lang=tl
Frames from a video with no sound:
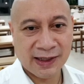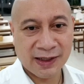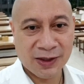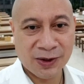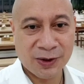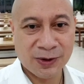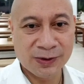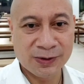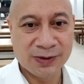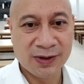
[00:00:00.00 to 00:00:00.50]

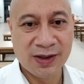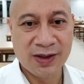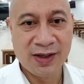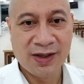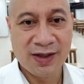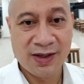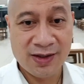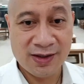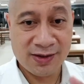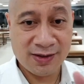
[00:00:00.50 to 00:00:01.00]
kayo.
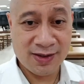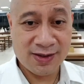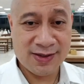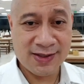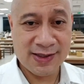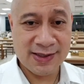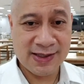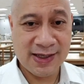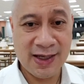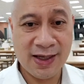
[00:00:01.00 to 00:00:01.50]
This
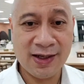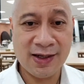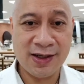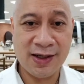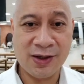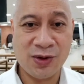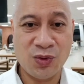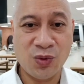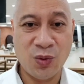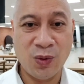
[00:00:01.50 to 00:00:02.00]
is Eric.